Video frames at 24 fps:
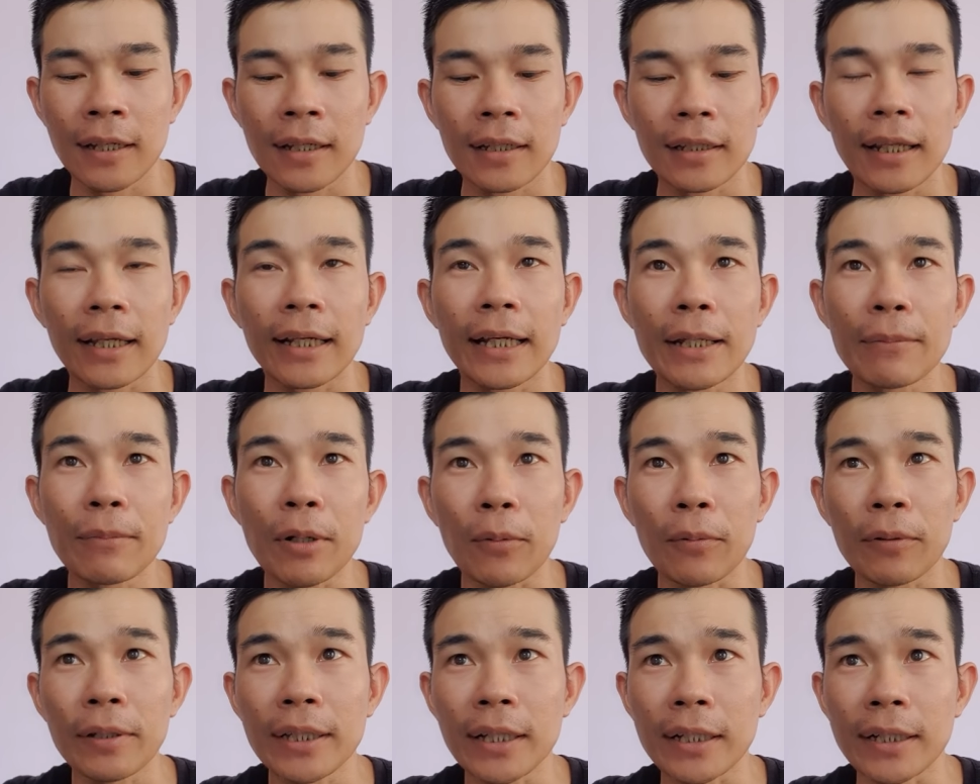thì khi
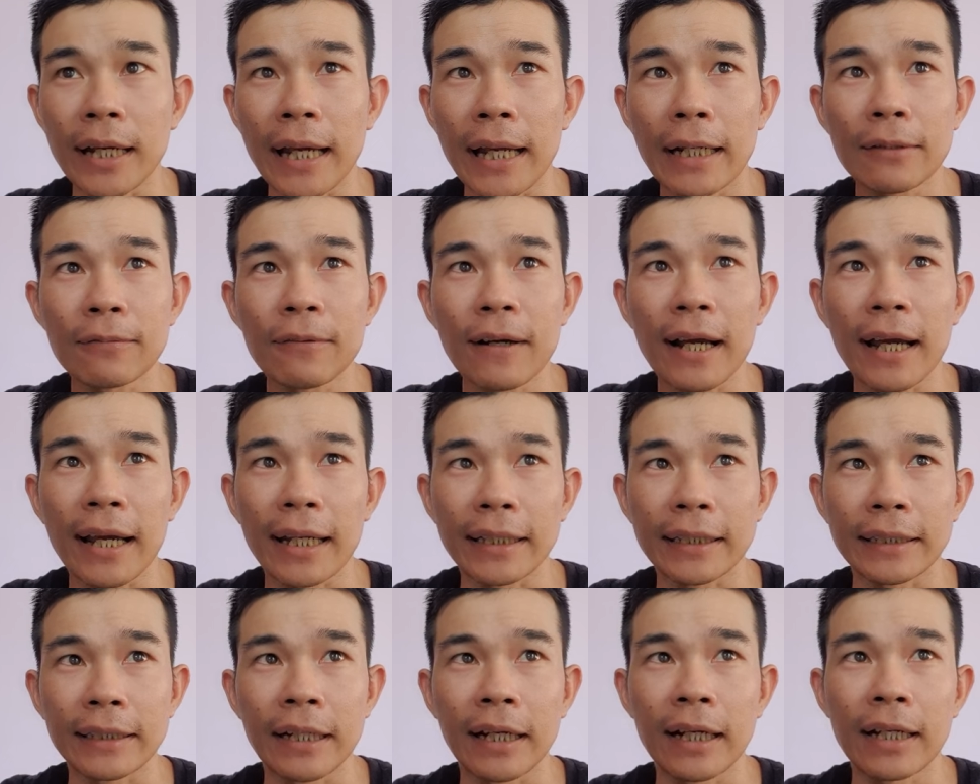một cái dự án nó phát
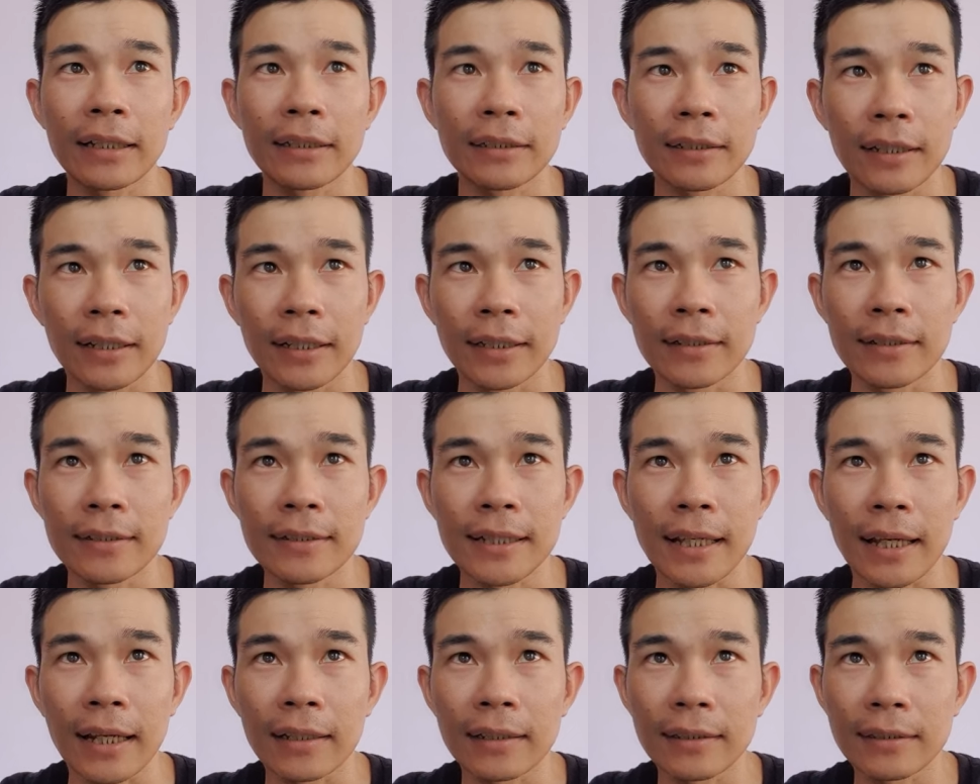hành nữa thì nó
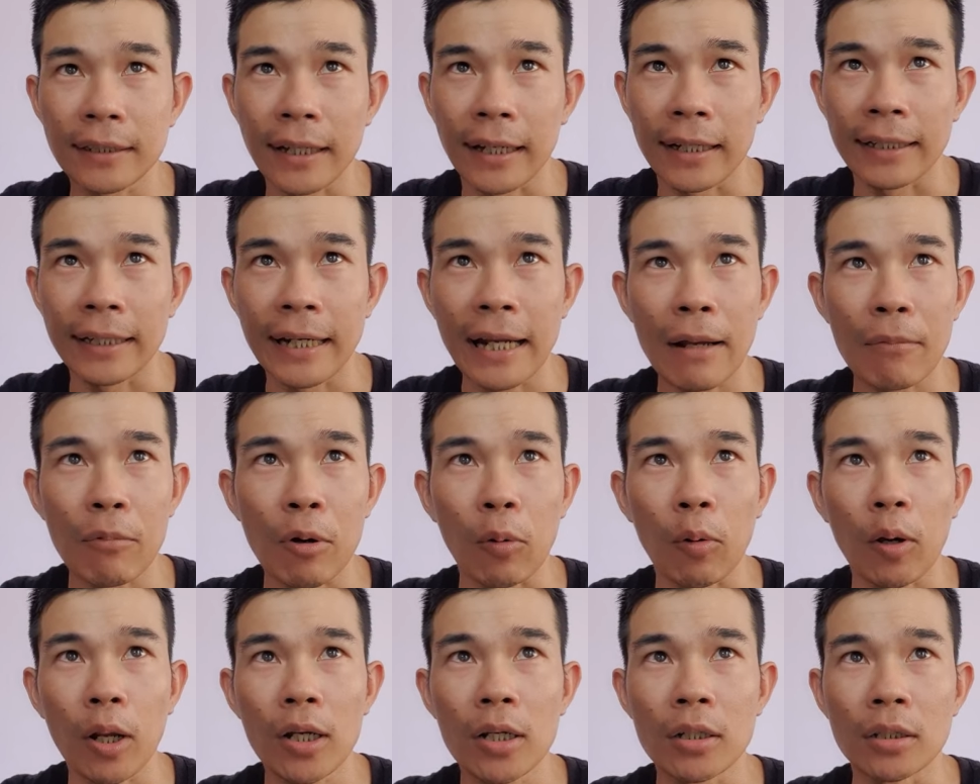sẽ dành ra
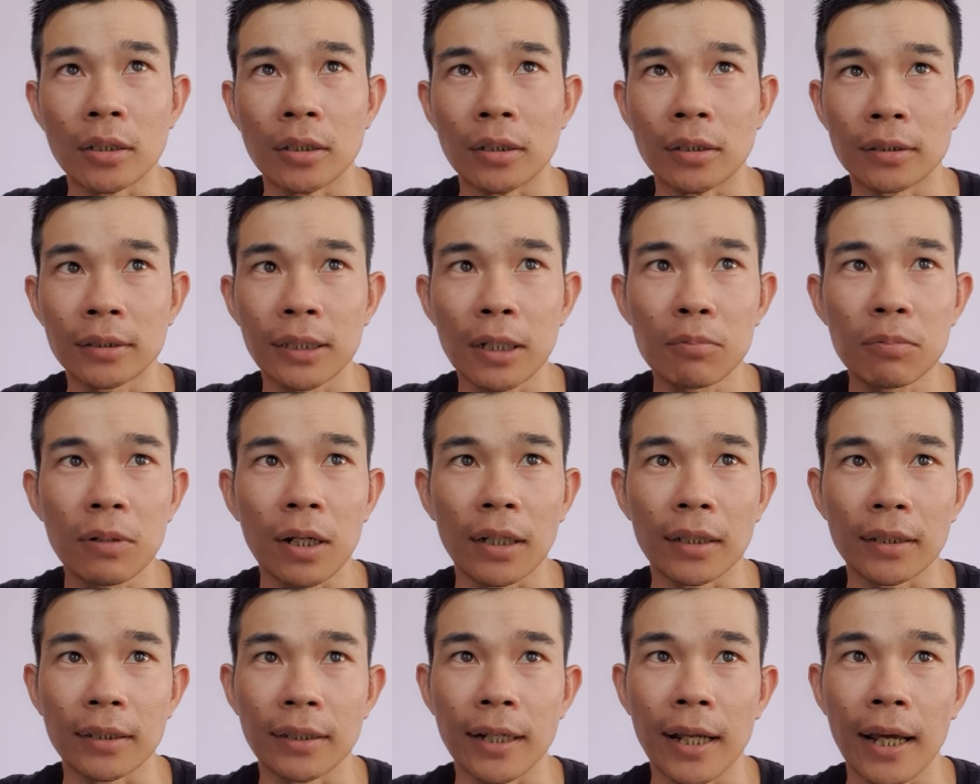một cái lượng
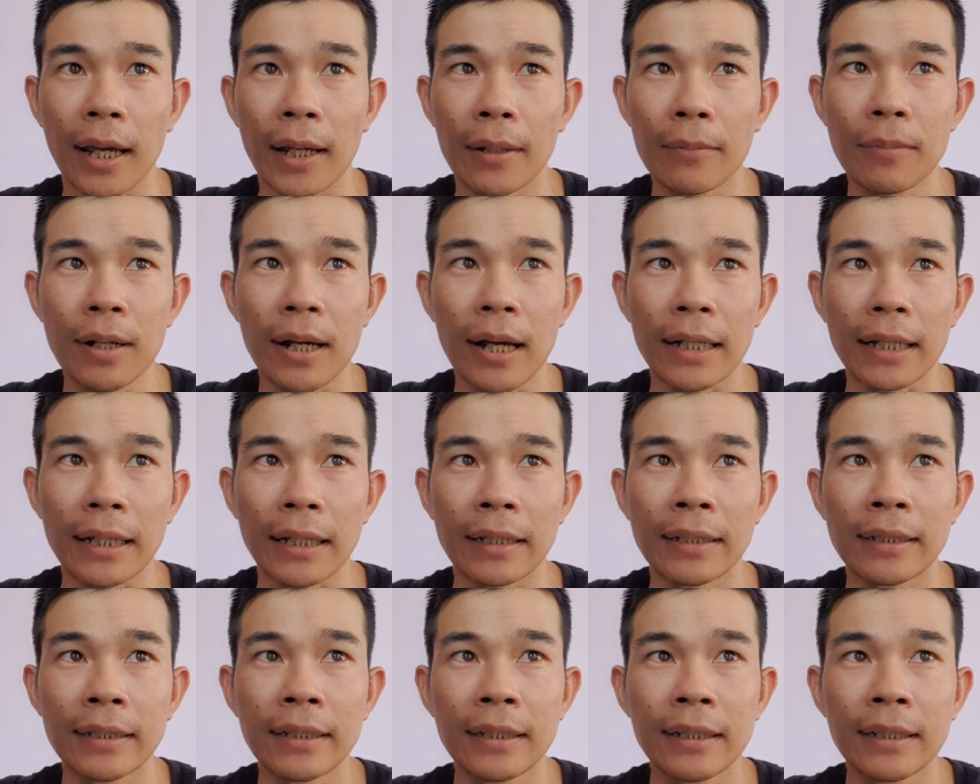token để mà